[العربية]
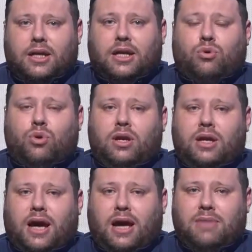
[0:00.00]

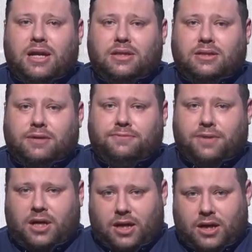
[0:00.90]
لكل عمل
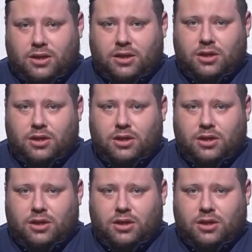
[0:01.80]
كفارة